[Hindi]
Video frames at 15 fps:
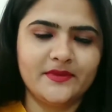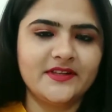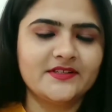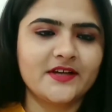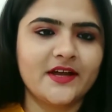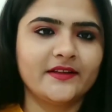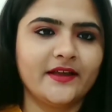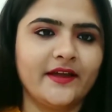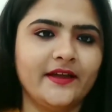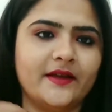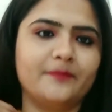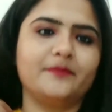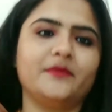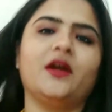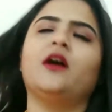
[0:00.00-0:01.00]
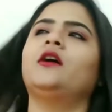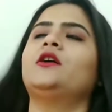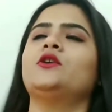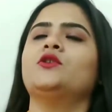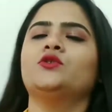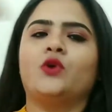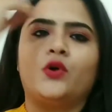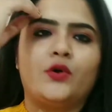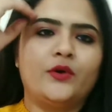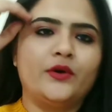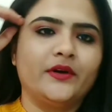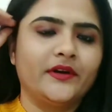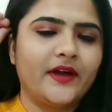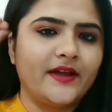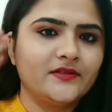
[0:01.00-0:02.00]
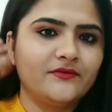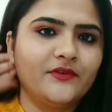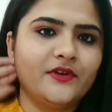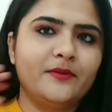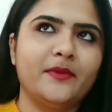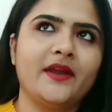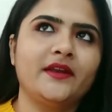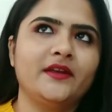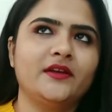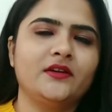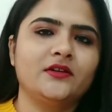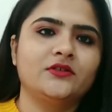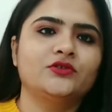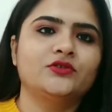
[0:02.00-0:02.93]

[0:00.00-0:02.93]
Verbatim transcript: मिल जाता है अपना और गाइस फिर मैंने